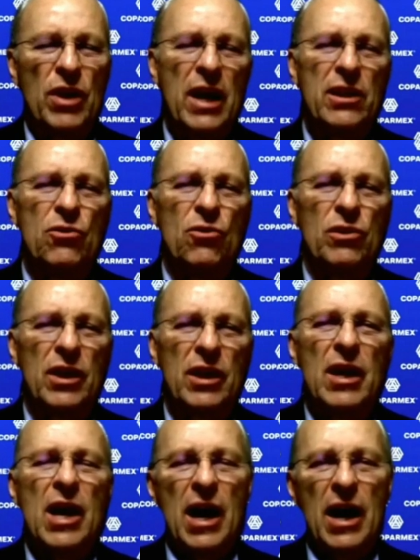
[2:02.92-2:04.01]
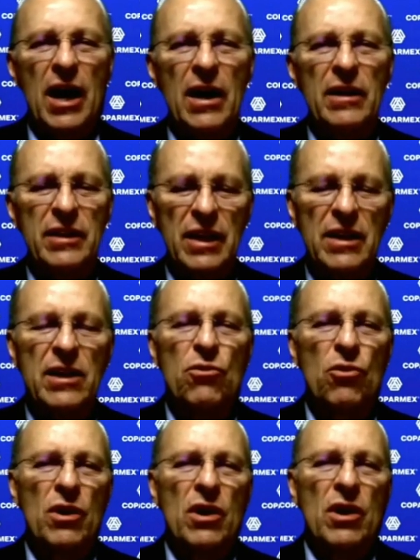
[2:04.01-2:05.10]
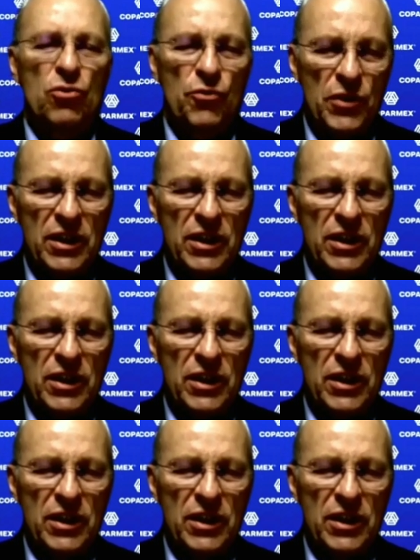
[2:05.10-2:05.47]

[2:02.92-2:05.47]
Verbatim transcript: nacional, en donde ha tenido